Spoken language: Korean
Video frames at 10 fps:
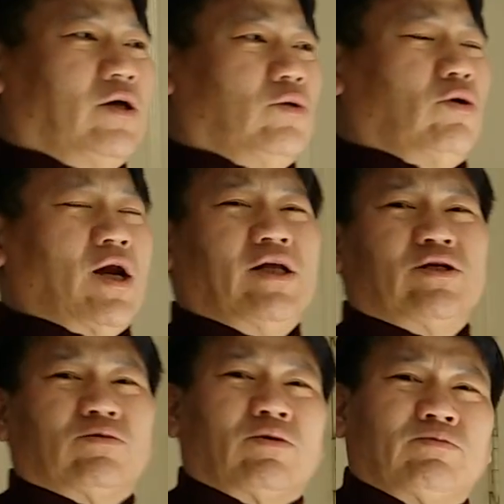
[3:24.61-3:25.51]
요 LED
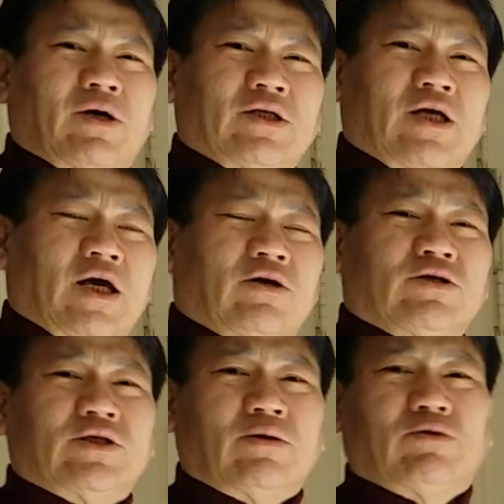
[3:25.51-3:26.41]
조명은 많이
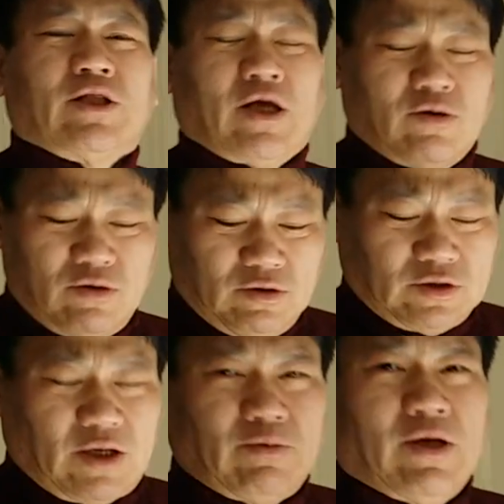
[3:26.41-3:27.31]
에너지 세이브가 되고
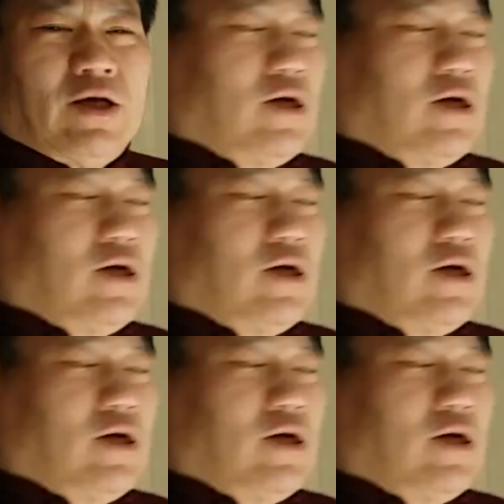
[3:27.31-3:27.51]
그 다음에